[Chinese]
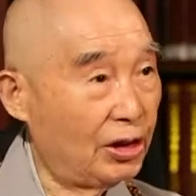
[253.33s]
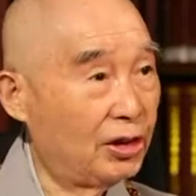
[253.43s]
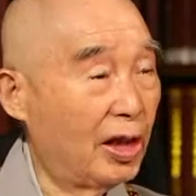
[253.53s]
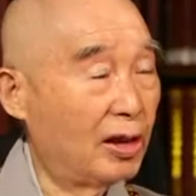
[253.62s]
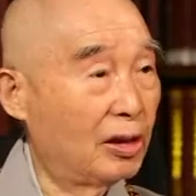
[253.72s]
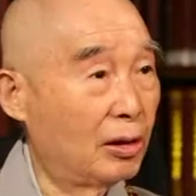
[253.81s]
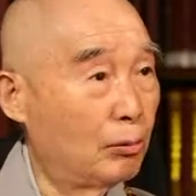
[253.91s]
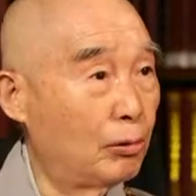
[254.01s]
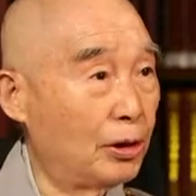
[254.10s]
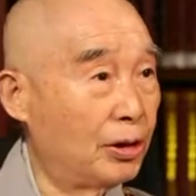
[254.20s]
近代这
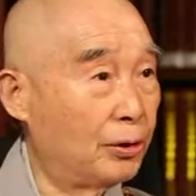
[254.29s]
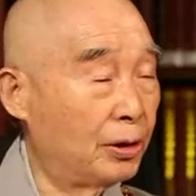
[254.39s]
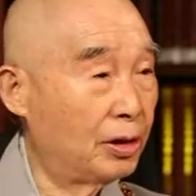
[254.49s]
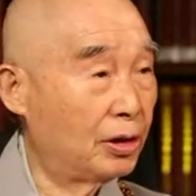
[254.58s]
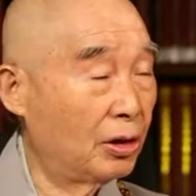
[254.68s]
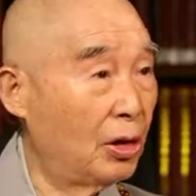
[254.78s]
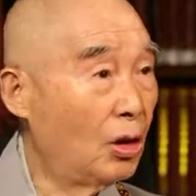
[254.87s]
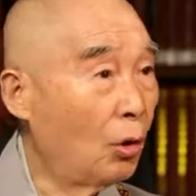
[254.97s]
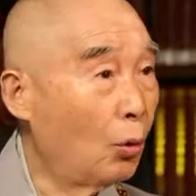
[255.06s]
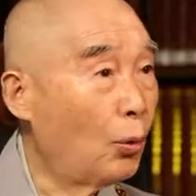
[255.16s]
个物理学的时候，
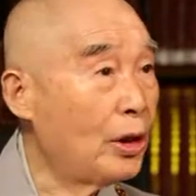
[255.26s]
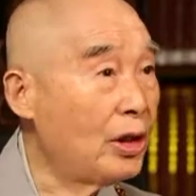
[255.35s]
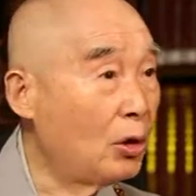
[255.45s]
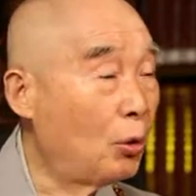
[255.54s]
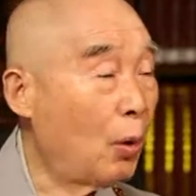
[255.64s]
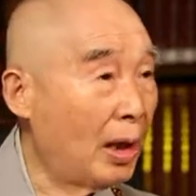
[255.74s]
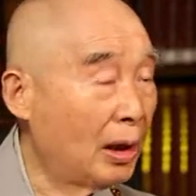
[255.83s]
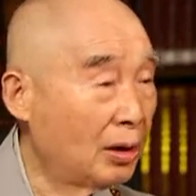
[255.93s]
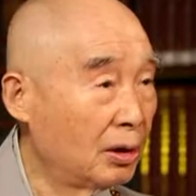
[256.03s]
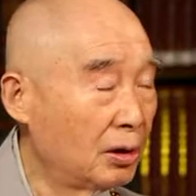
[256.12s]
微
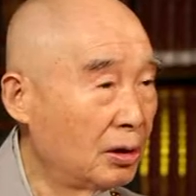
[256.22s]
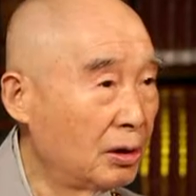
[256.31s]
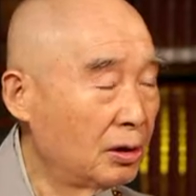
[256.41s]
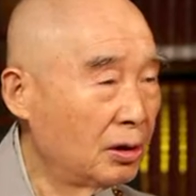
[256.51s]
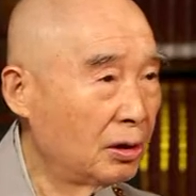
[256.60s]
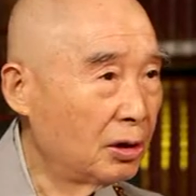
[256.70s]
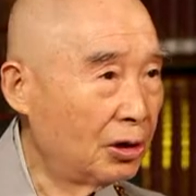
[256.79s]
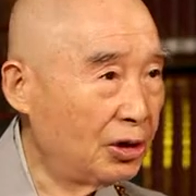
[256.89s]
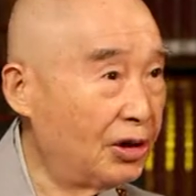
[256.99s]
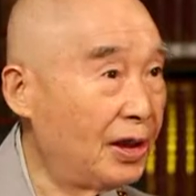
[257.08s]
观
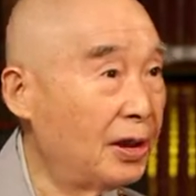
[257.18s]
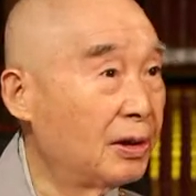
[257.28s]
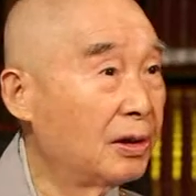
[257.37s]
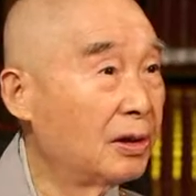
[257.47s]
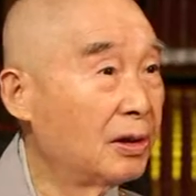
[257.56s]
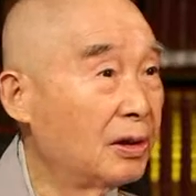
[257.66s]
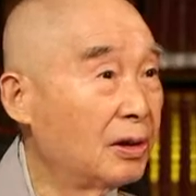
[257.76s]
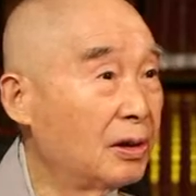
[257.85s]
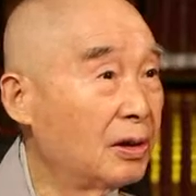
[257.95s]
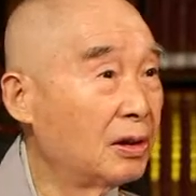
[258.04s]
世界，
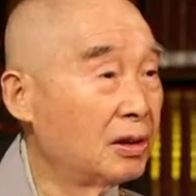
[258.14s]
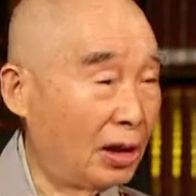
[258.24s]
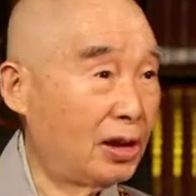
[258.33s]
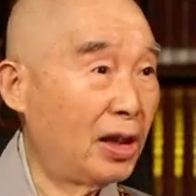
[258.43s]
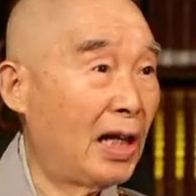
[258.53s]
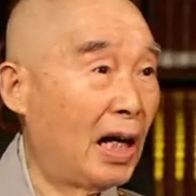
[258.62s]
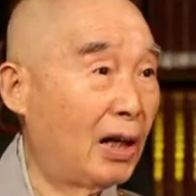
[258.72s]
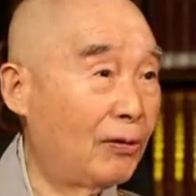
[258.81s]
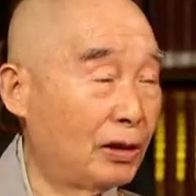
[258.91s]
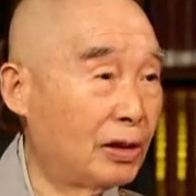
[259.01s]
它向
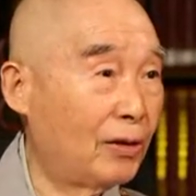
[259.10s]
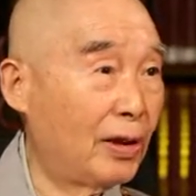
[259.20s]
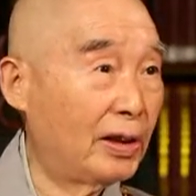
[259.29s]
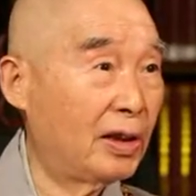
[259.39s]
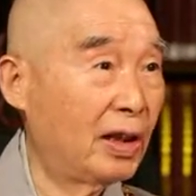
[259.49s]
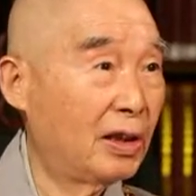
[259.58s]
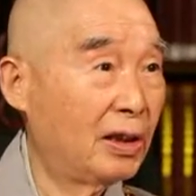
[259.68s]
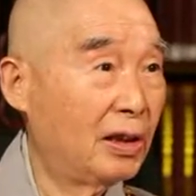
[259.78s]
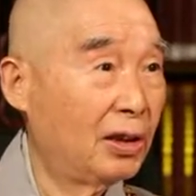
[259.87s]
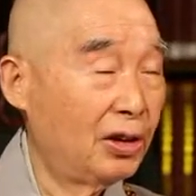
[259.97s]
两个方向发展。
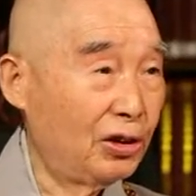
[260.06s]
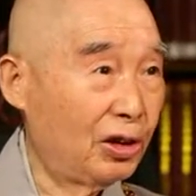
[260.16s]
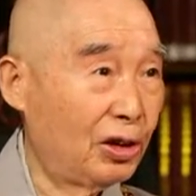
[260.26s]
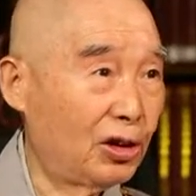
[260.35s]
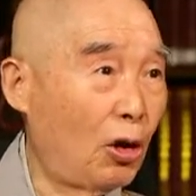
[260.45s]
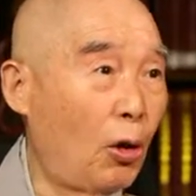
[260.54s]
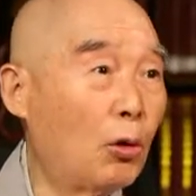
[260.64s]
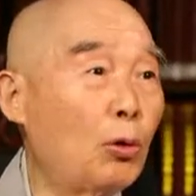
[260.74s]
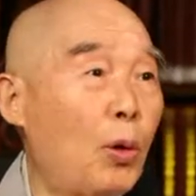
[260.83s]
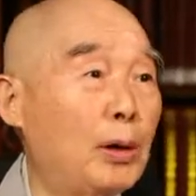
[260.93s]
一个是
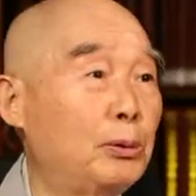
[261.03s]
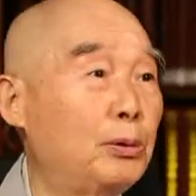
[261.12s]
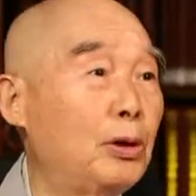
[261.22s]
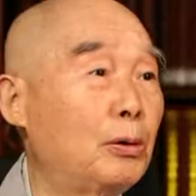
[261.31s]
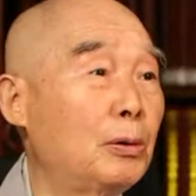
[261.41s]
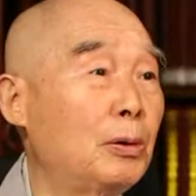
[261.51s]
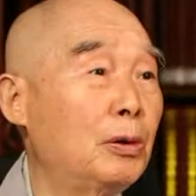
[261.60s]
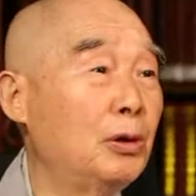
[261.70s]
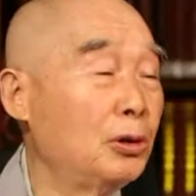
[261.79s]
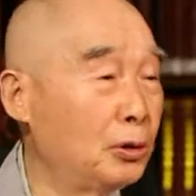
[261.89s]
宏观宇宙，
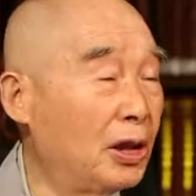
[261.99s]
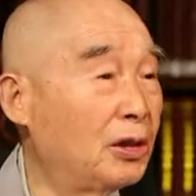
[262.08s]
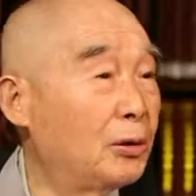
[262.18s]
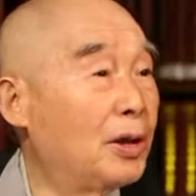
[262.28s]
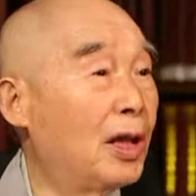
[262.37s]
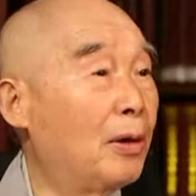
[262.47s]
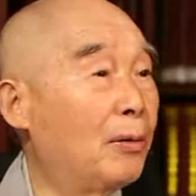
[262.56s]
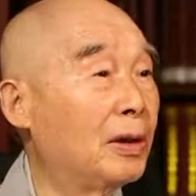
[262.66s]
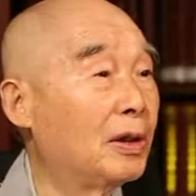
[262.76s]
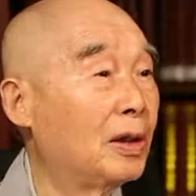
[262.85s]
就研究
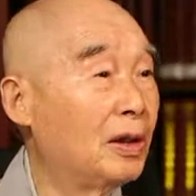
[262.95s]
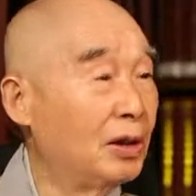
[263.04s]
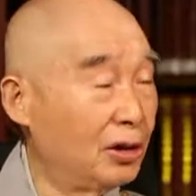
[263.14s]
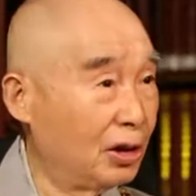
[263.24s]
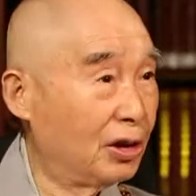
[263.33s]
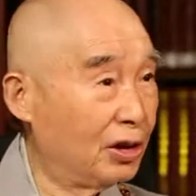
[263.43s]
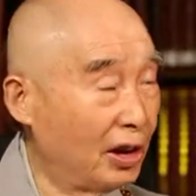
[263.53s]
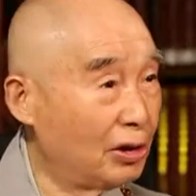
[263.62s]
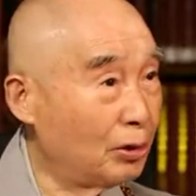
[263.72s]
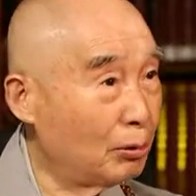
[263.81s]
天文。这个
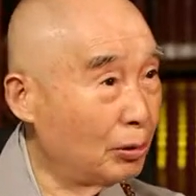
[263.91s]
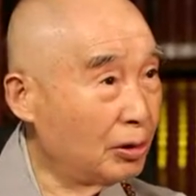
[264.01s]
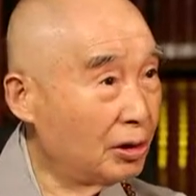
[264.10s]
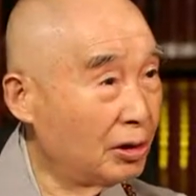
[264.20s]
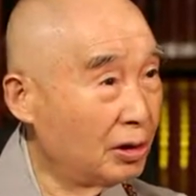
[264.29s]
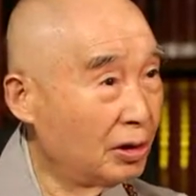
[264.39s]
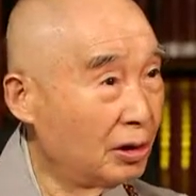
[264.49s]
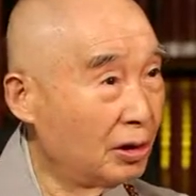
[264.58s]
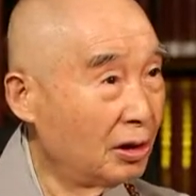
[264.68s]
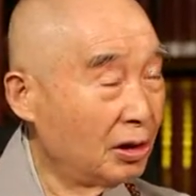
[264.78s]
是研究物质，
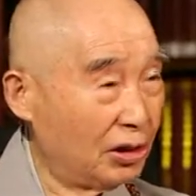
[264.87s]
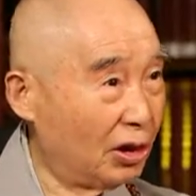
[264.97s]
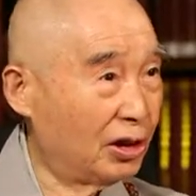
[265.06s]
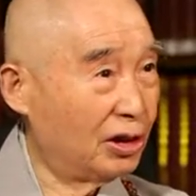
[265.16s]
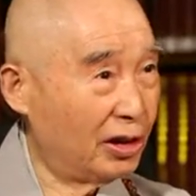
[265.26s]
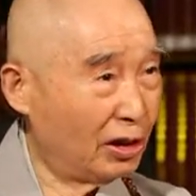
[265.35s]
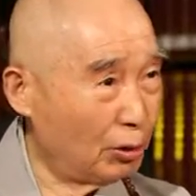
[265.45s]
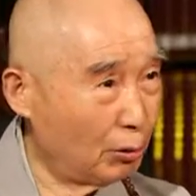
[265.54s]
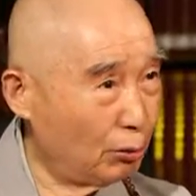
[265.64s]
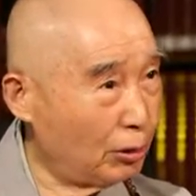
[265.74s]
一个是
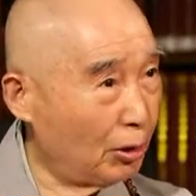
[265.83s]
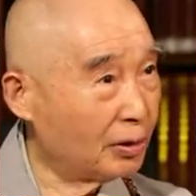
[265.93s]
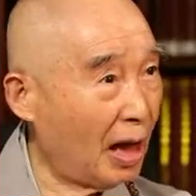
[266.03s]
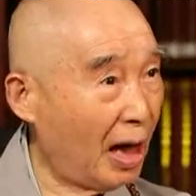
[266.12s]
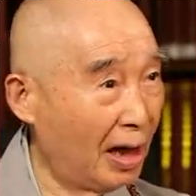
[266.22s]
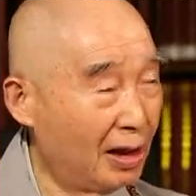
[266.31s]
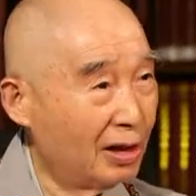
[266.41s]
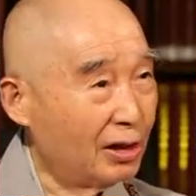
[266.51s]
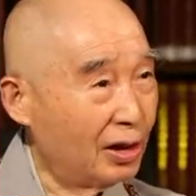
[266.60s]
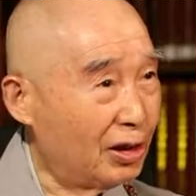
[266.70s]
研究无穷大，
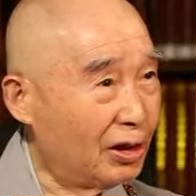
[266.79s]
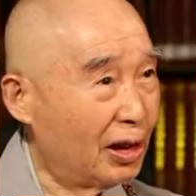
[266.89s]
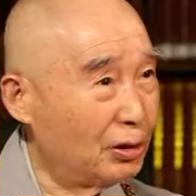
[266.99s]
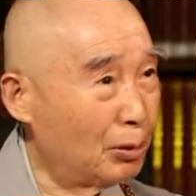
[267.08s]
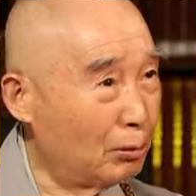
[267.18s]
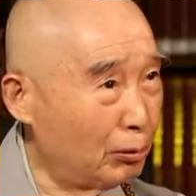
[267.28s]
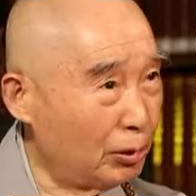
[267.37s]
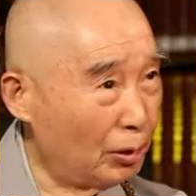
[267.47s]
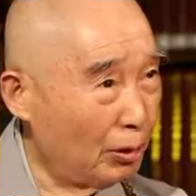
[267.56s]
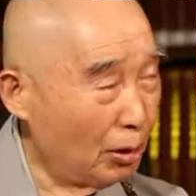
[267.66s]
这是研究
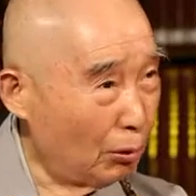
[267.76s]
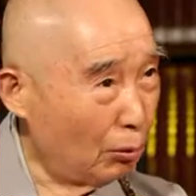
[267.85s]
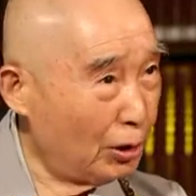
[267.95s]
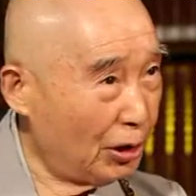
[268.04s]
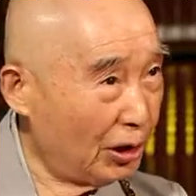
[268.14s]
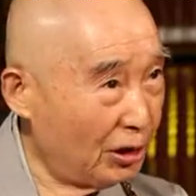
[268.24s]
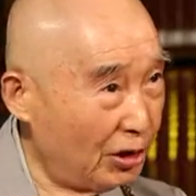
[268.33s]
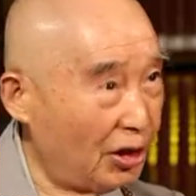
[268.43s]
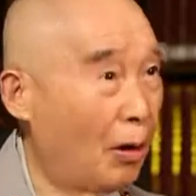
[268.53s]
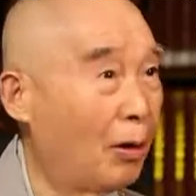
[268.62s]
无穷无限
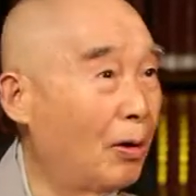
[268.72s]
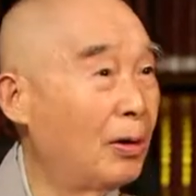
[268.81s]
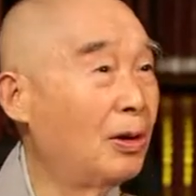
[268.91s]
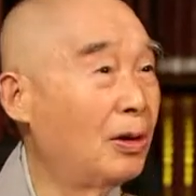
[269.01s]
的小。